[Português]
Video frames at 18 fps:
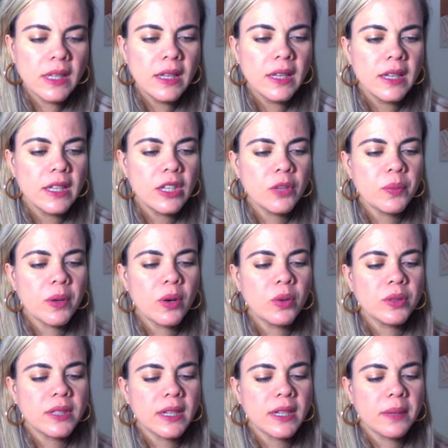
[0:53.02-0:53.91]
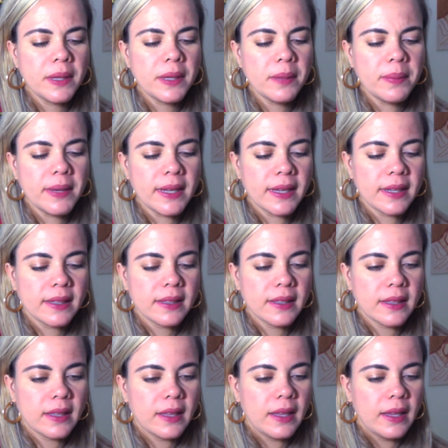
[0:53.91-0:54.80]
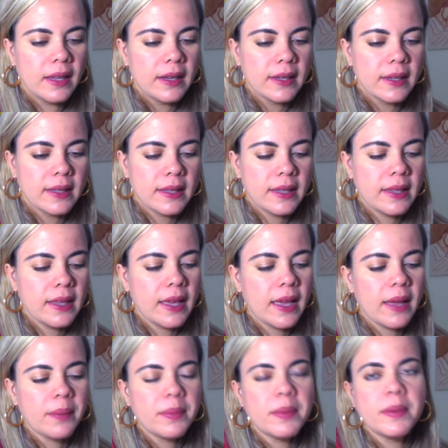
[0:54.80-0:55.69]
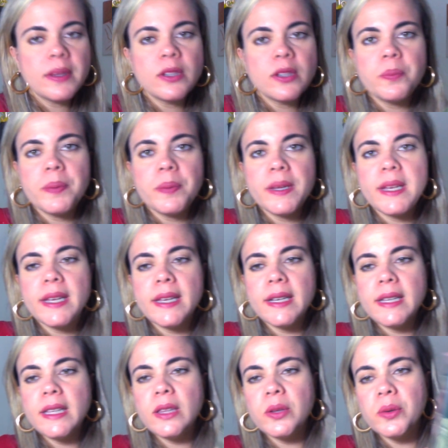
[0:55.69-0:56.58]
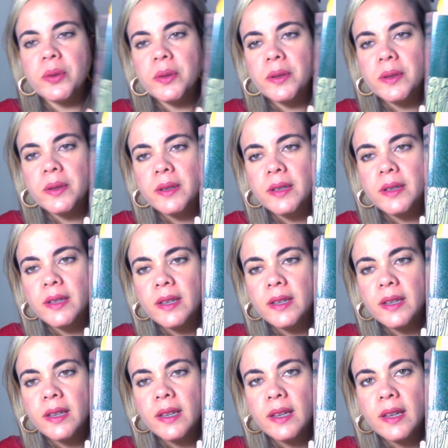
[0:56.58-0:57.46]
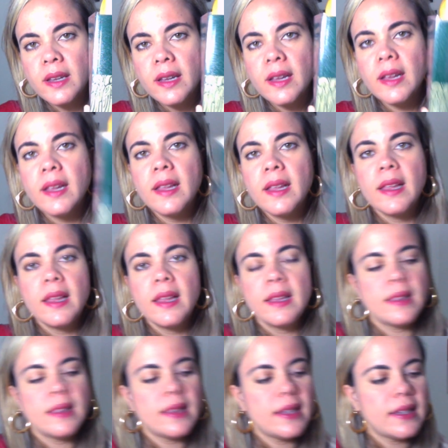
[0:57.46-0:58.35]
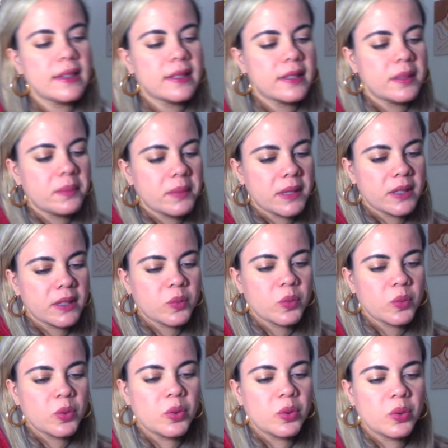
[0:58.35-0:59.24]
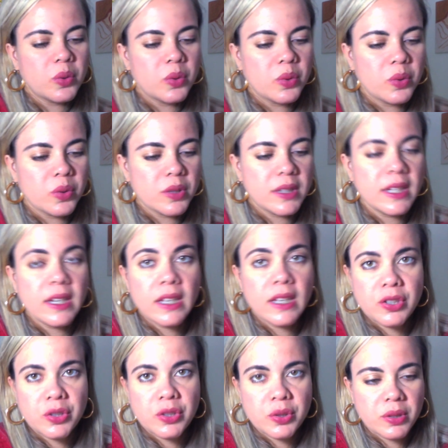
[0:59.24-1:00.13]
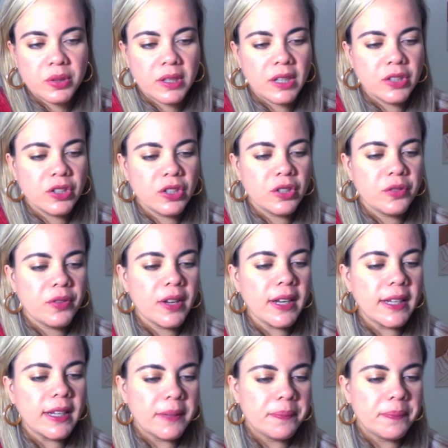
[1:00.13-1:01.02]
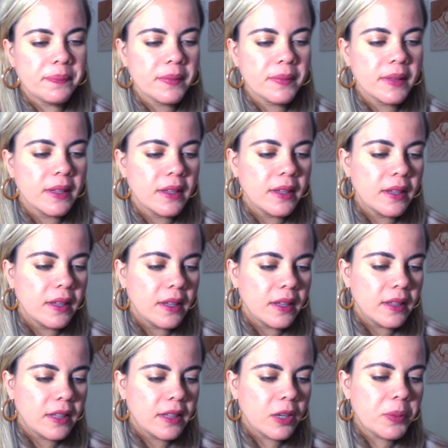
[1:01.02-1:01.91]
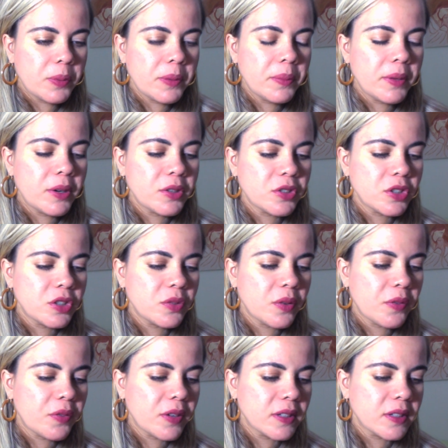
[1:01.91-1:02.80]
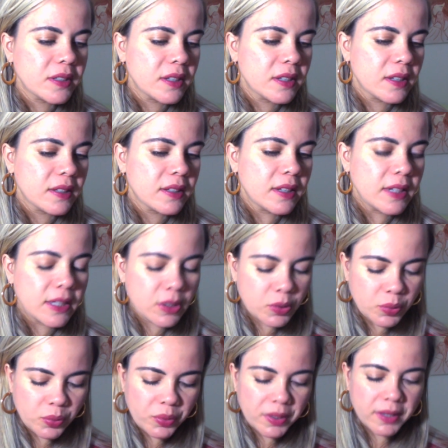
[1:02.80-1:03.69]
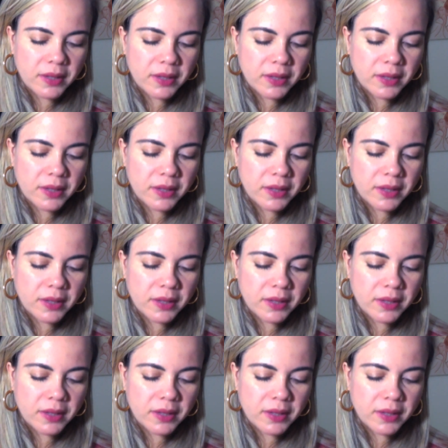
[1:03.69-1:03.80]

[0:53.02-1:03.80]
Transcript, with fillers: e uma outra Bíblia, que é a Bíblia do Peregrino, nesse mesmo trecho que a gente vai ler. Então, primeiro a gente vai fazer essa leitura